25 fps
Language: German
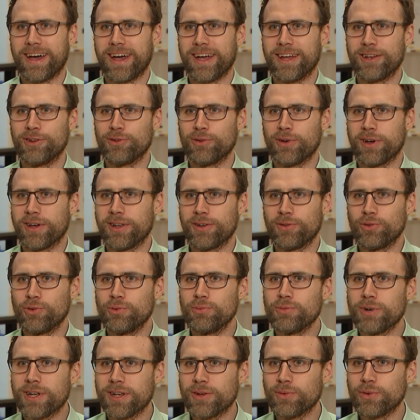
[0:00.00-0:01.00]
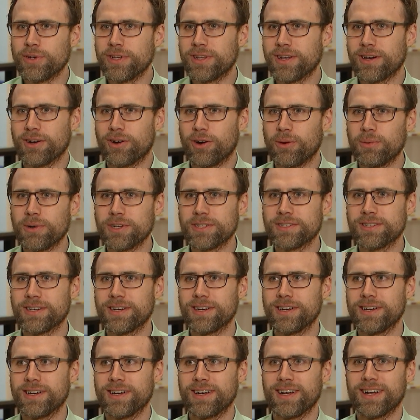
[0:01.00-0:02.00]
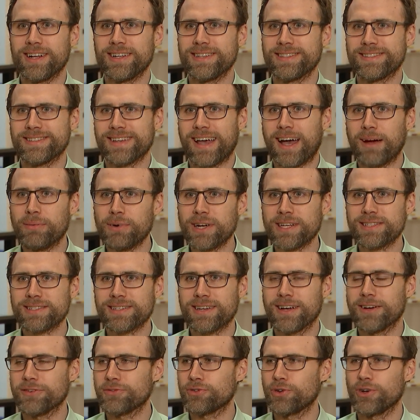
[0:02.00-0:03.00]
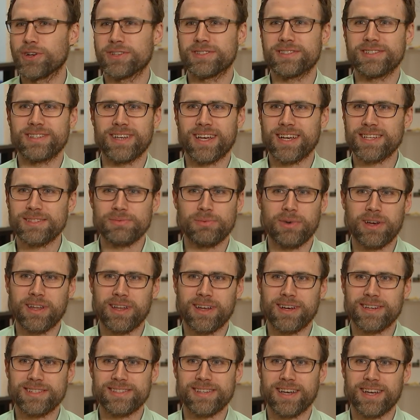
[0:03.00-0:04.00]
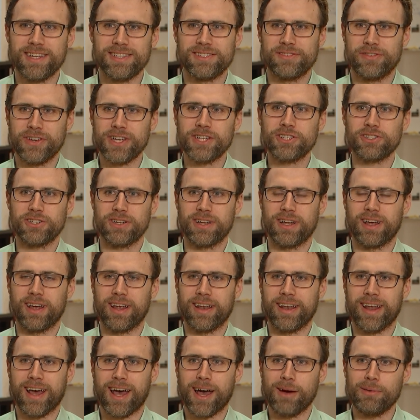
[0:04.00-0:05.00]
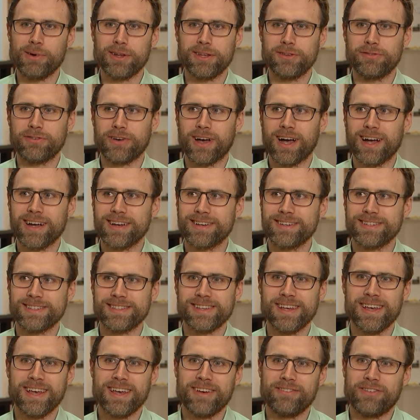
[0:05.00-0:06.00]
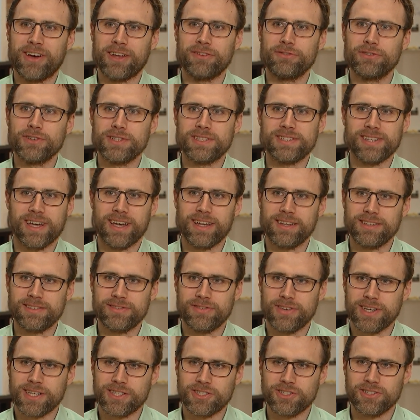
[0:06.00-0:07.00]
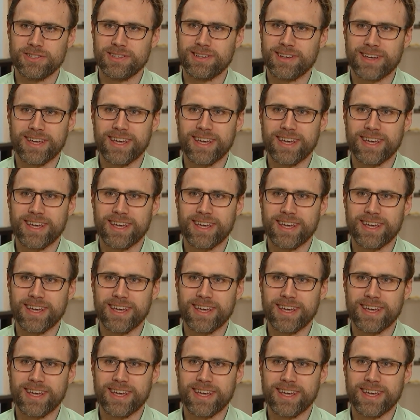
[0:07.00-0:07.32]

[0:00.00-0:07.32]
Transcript: ein, ein humanoider Roboter als Arbeitskraft hört sich erstmal nach Science Fiction an. Aber die Frage ist, wann wird Science Fiction